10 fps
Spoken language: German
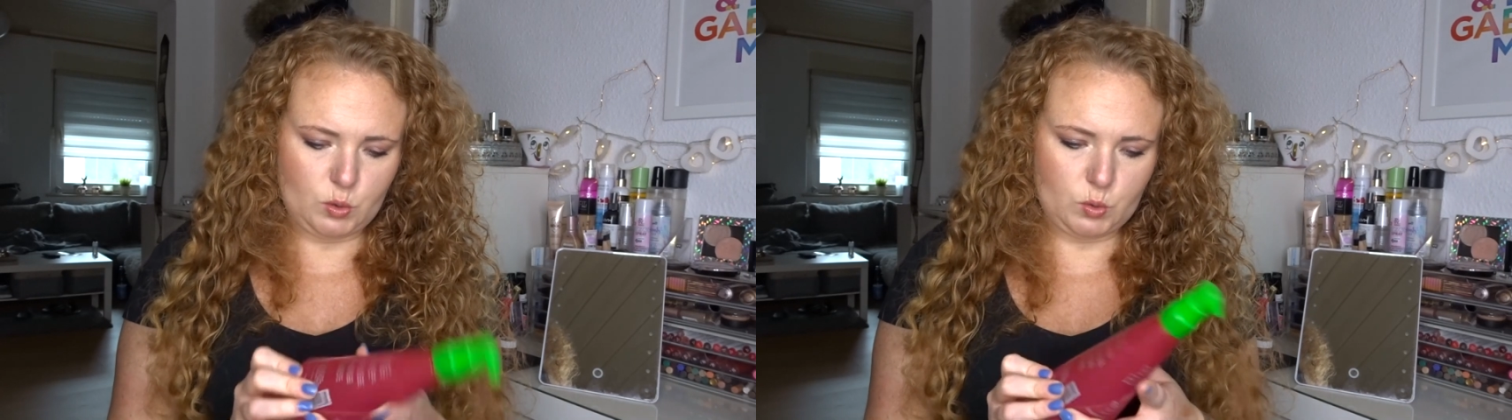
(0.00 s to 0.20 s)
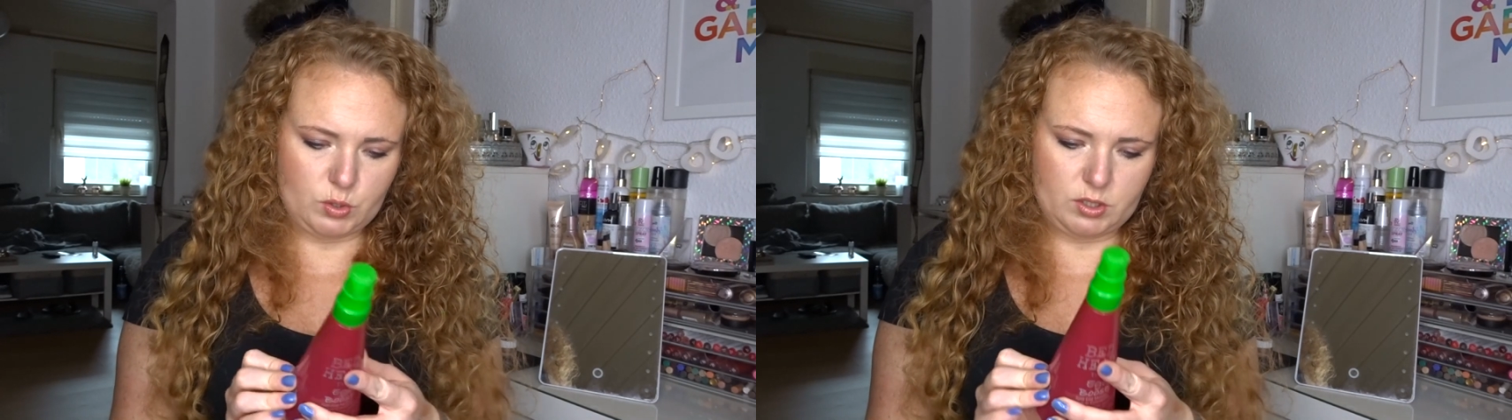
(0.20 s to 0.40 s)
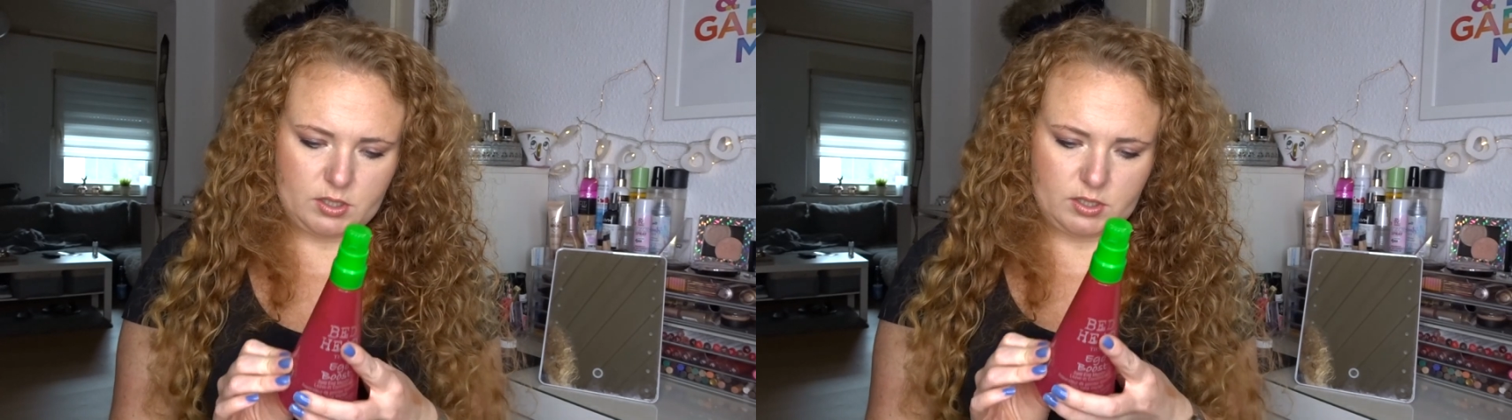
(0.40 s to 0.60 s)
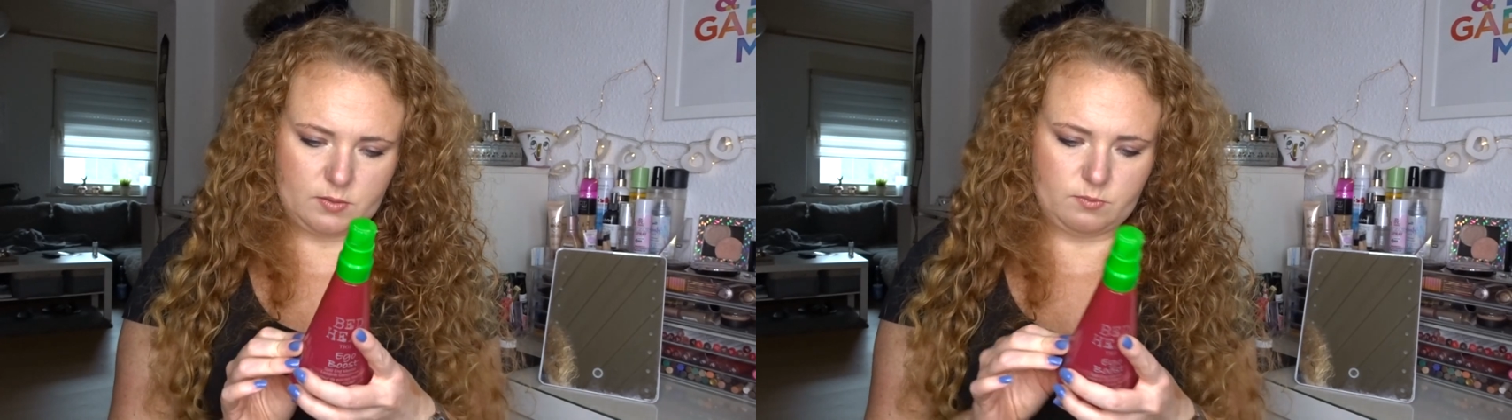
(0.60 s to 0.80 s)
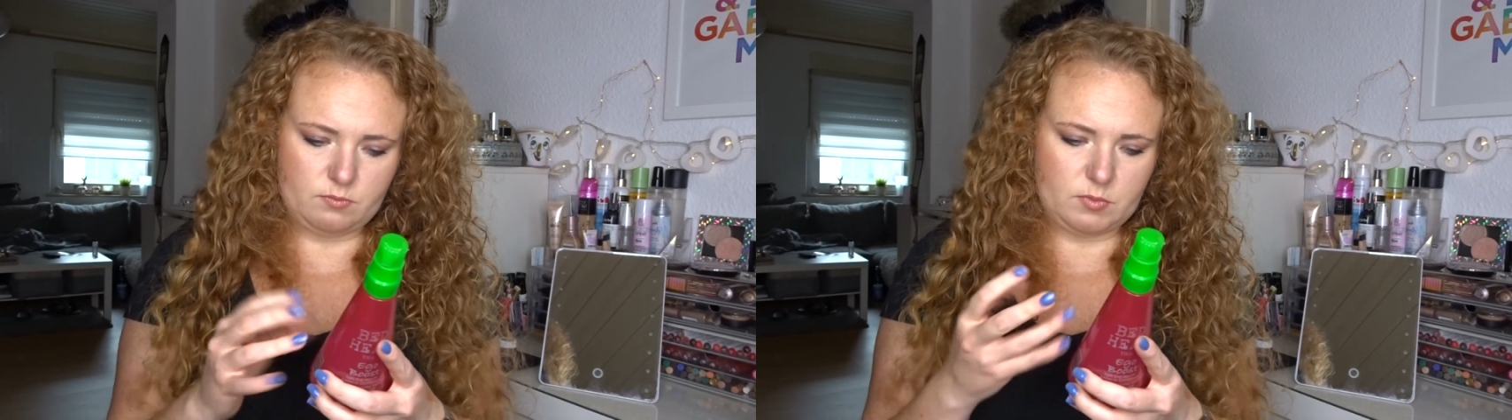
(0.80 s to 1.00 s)
Und
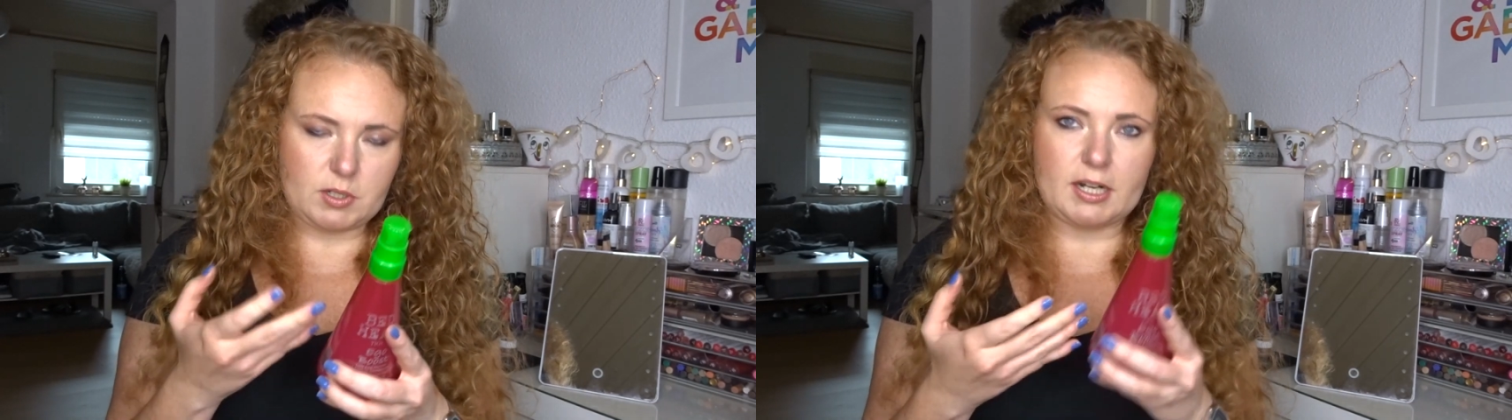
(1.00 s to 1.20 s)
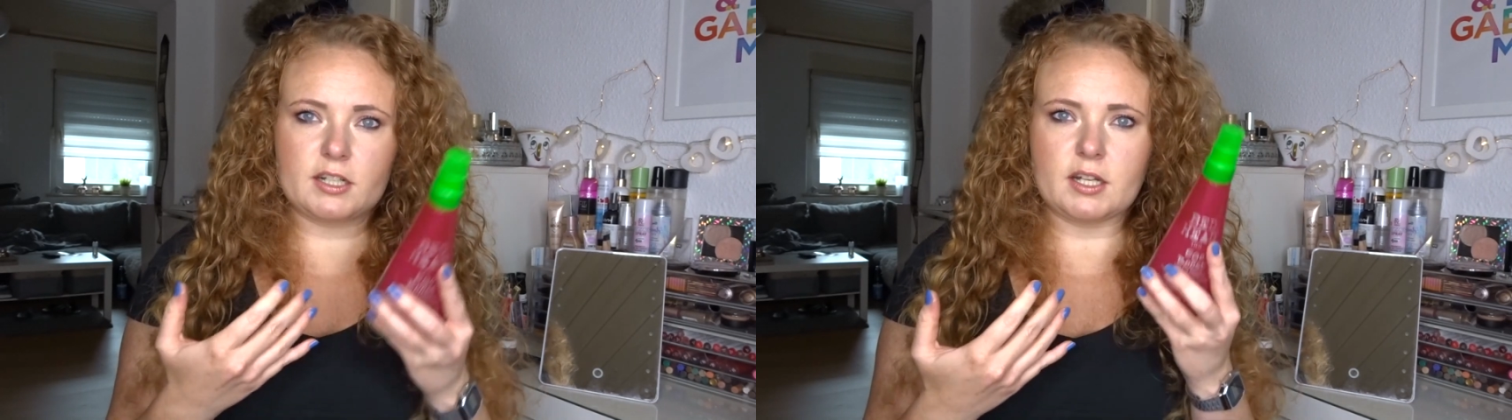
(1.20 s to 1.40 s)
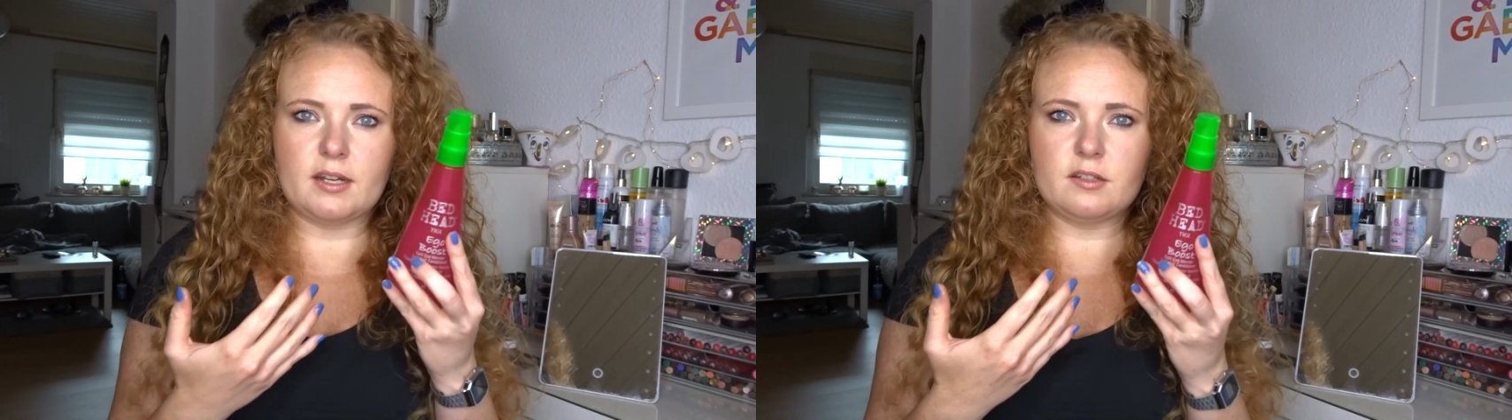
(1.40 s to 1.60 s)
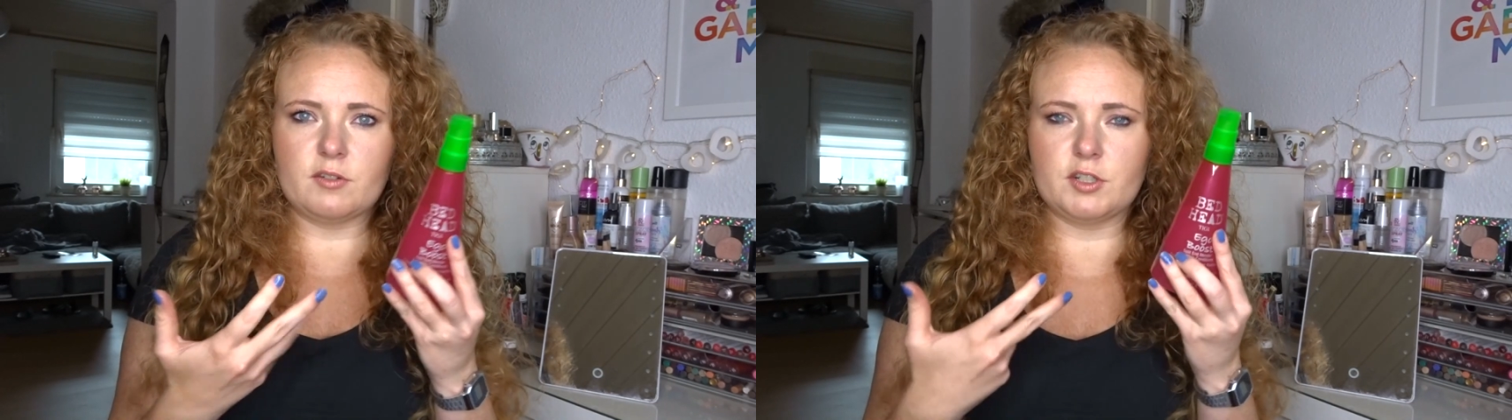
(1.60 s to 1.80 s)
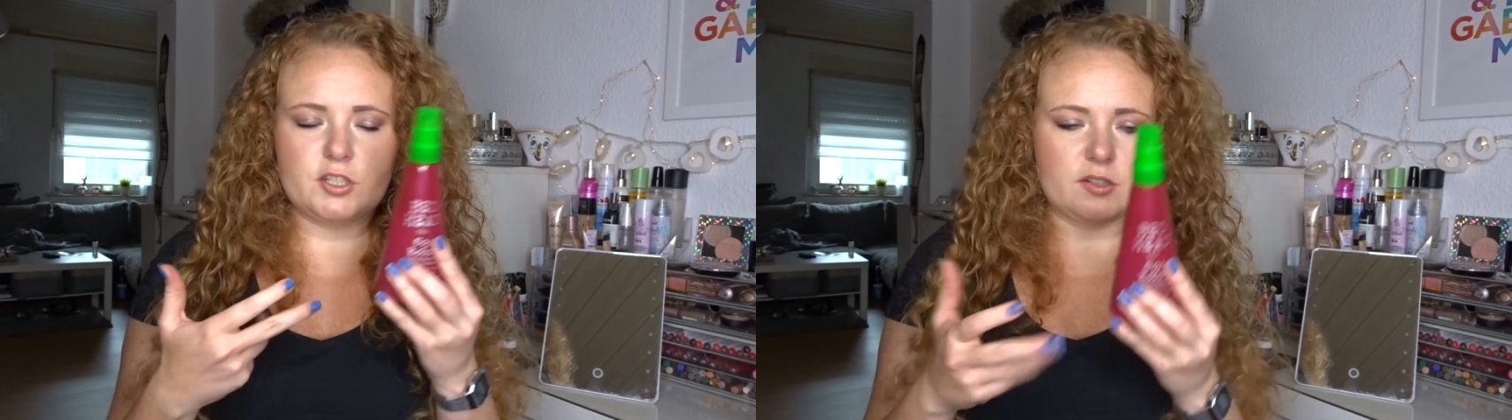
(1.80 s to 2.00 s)
ähm, im Kleiderkreis,
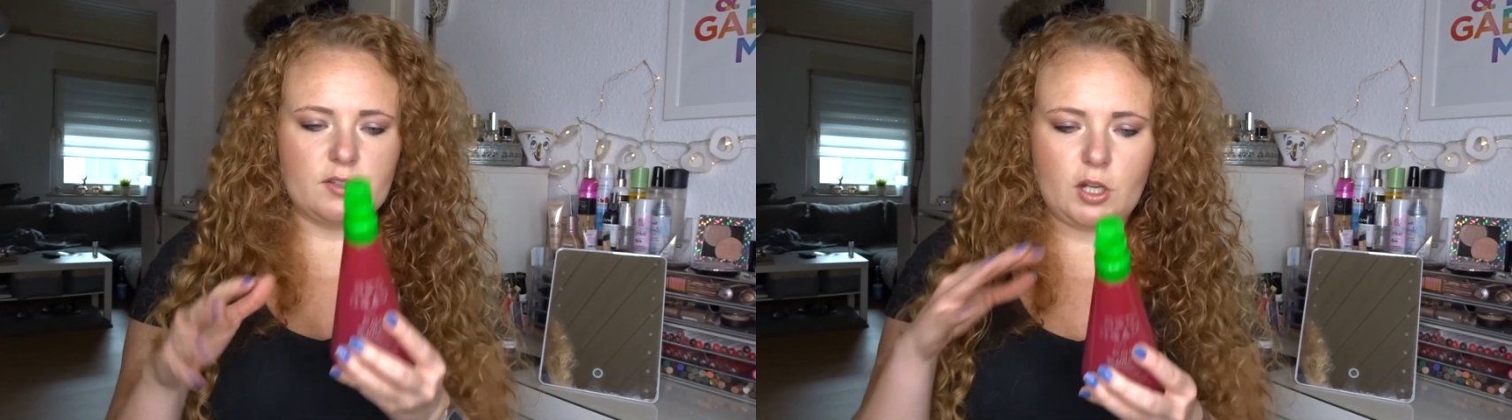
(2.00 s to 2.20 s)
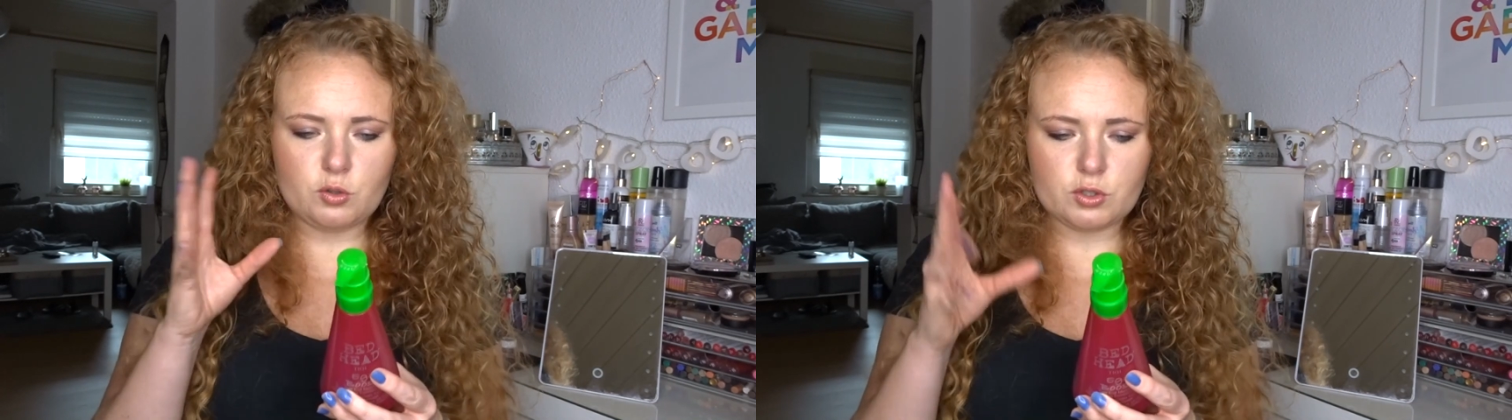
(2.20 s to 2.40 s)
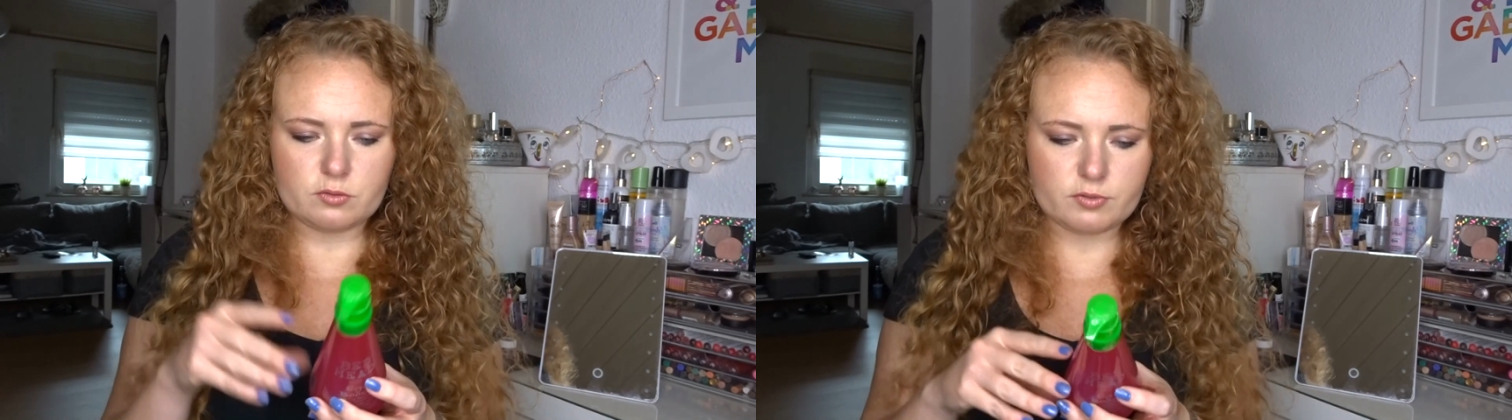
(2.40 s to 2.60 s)
wenn ich das tausche,